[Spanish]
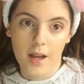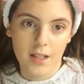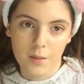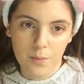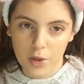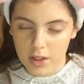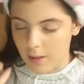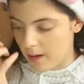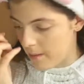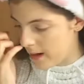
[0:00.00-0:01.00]
es
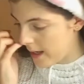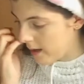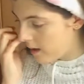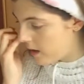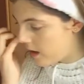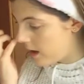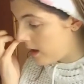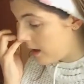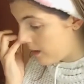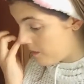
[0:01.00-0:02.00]
imposible, ¿vale?
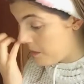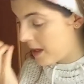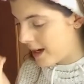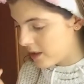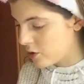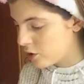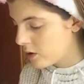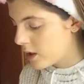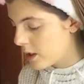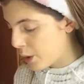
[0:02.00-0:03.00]
En mi caso,
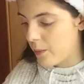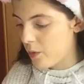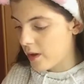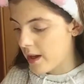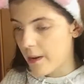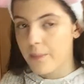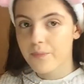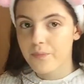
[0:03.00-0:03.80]
le voy a